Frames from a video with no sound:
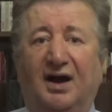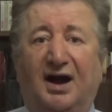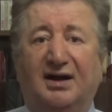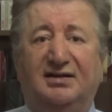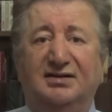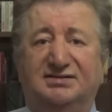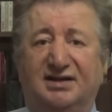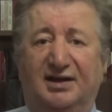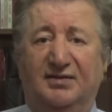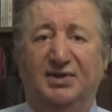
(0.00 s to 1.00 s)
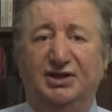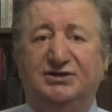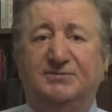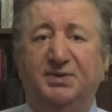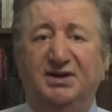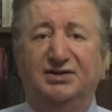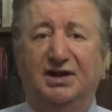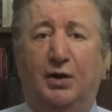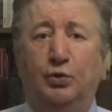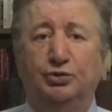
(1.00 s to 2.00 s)
akli selim hiçbir
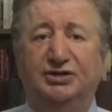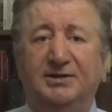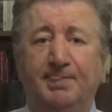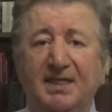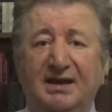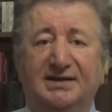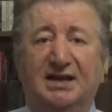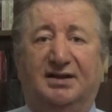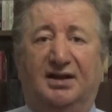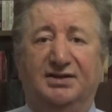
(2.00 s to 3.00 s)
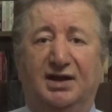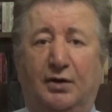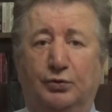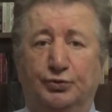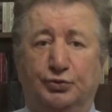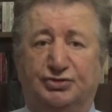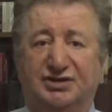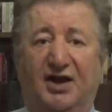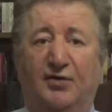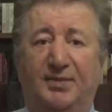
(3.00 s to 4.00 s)
Yahudi Netanyahu'yu
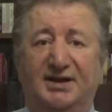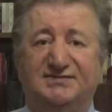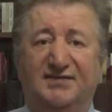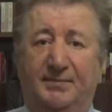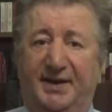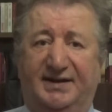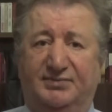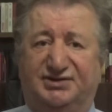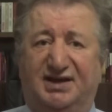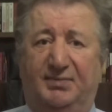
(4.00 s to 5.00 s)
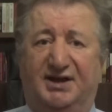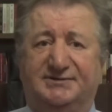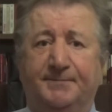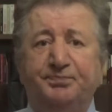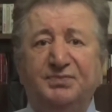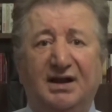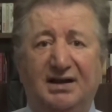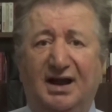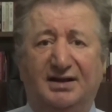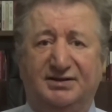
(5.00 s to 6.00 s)
sevmez ve benimsemez.
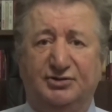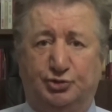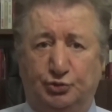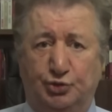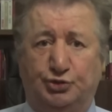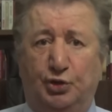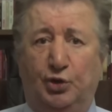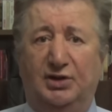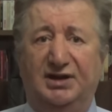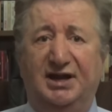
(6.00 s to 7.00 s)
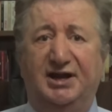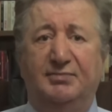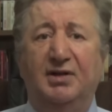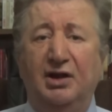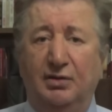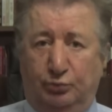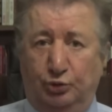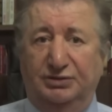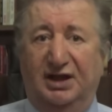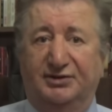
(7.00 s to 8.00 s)
Lakin şunu söyleyeyim,
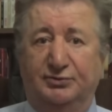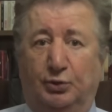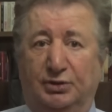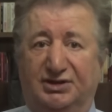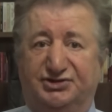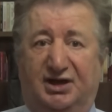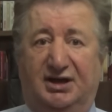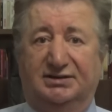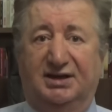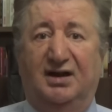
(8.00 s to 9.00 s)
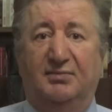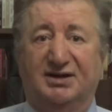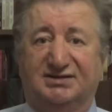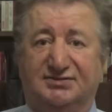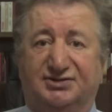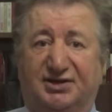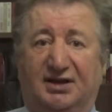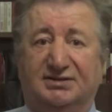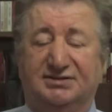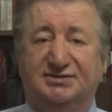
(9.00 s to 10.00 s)
bunların olacağı da Hamas'ın
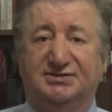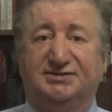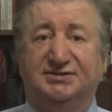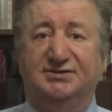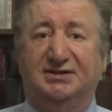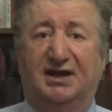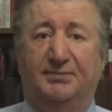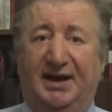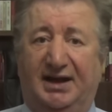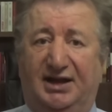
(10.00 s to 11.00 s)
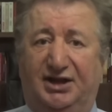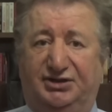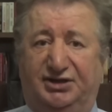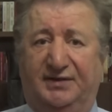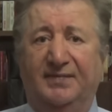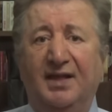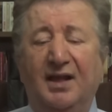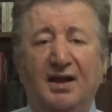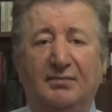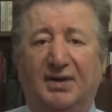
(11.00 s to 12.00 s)
saldırısıyla belliydi.
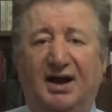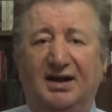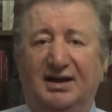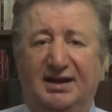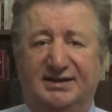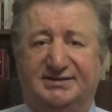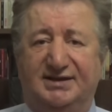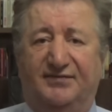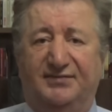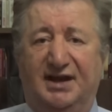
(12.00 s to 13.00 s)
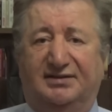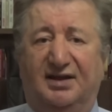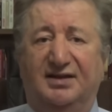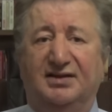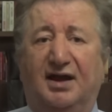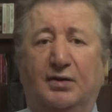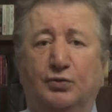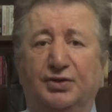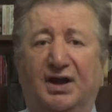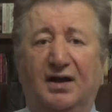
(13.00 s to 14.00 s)
Maalesef
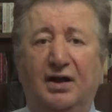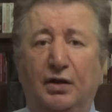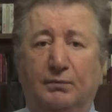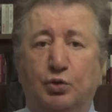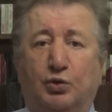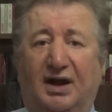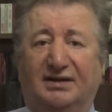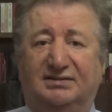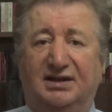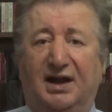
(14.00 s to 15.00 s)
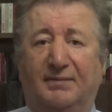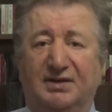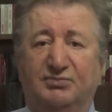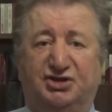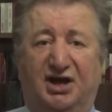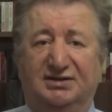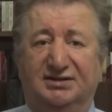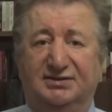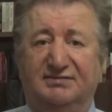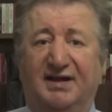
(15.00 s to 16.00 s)
Netanyahu'ya bu katliam
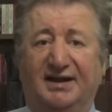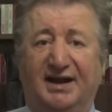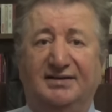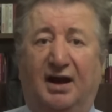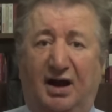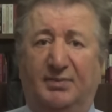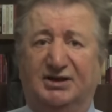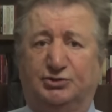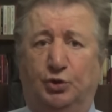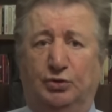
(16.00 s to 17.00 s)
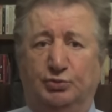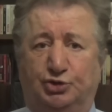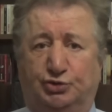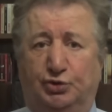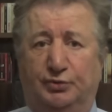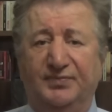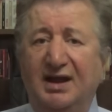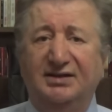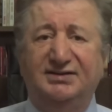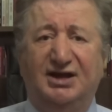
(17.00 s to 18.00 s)
imkanını veren Hamas olmuştur.
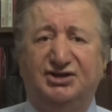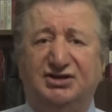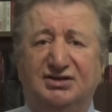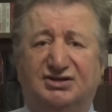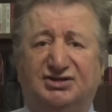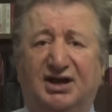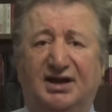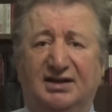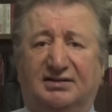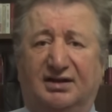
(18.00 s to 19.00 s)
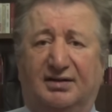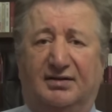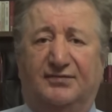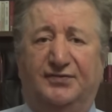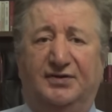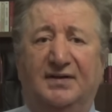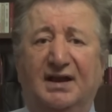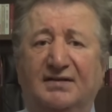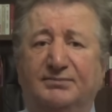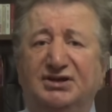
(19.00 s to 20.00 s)
Gerçi İsrail tarafı
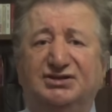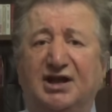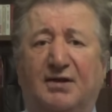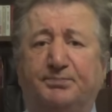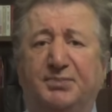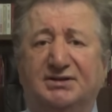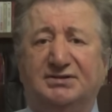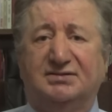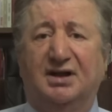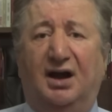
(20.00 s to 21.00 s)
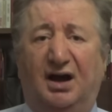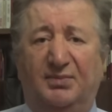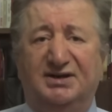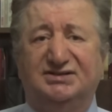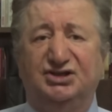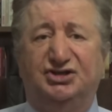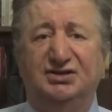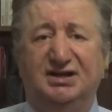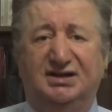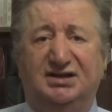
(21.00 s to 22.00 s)
biz yapmadık, Hamas
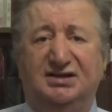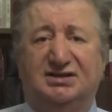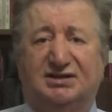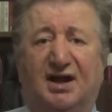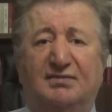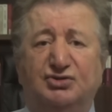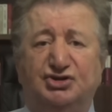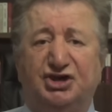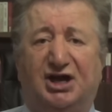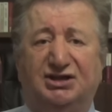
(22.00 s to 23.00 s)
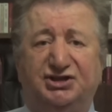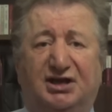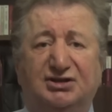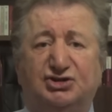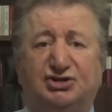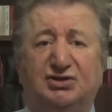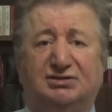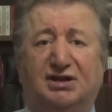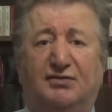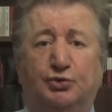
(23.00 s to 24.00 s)
içindeki İslam'ı cihat
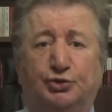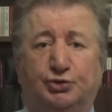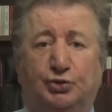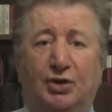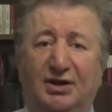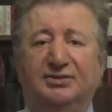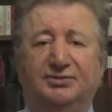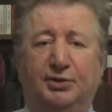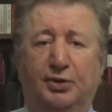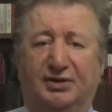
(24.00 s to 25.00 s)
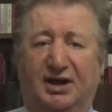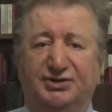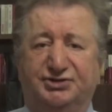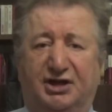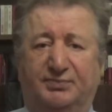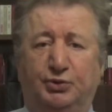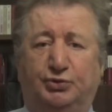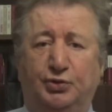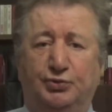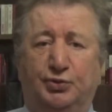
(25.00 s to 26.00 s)
yanlışlıkla vurdu diyor ancak
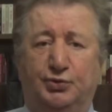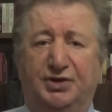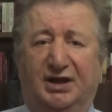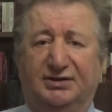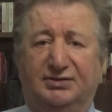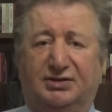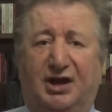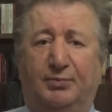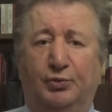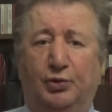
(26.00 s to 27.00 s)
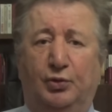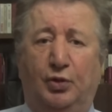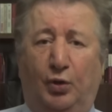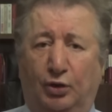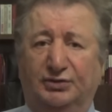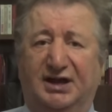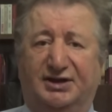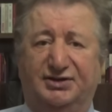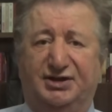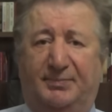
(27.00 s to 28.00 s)
bütün dünyanın kabulü
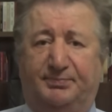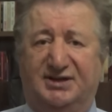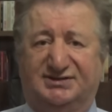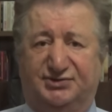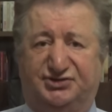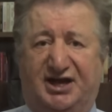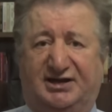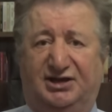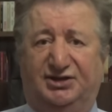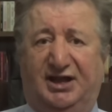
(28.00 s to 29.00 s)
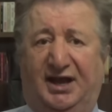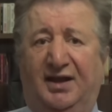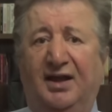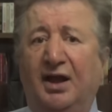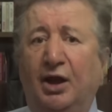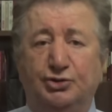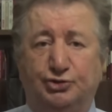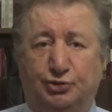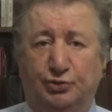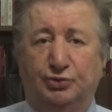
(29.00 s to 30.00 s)
onların yapması şeklinde.
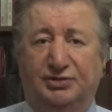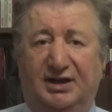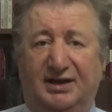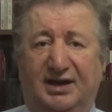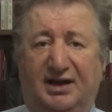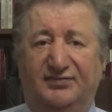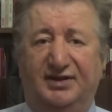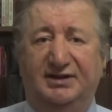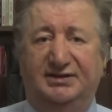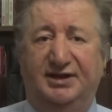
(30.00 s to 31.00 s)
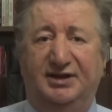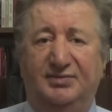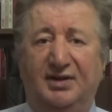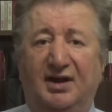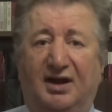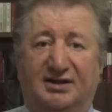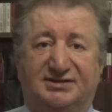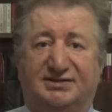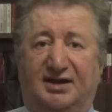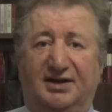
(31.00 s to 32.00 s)
Şunu da ilave edeyim,
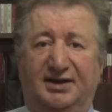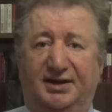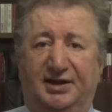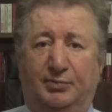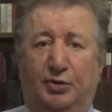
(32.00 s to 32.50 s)
hastaneyi